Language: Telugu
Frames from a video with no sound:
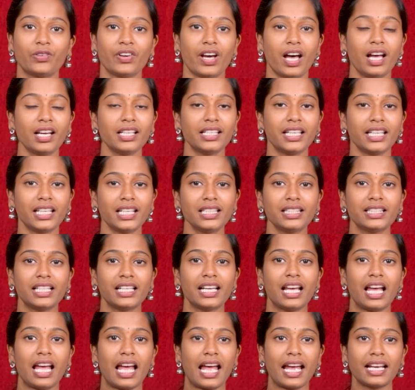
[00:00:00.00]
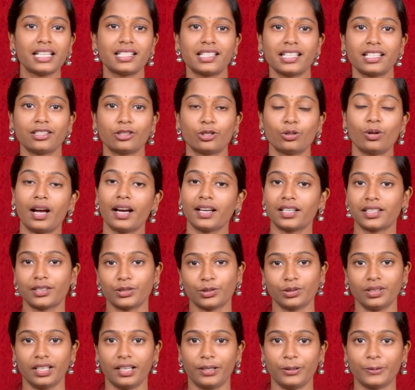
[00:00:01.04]
గా కిరణ్ తన యాక్టింగ్ తో
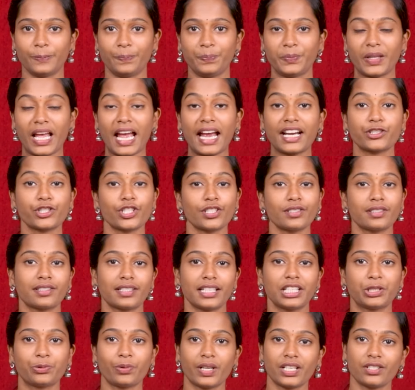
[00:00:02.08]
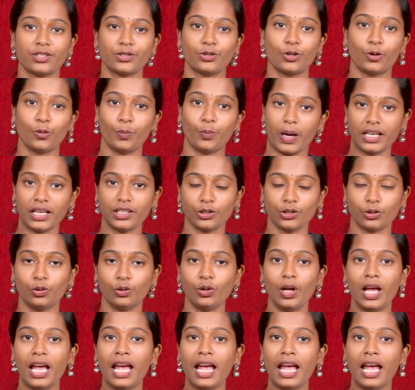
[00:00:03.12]
ఆకట్టుకున్నాడు యాక్షన్ సీక్వెన్స్ తో పాటు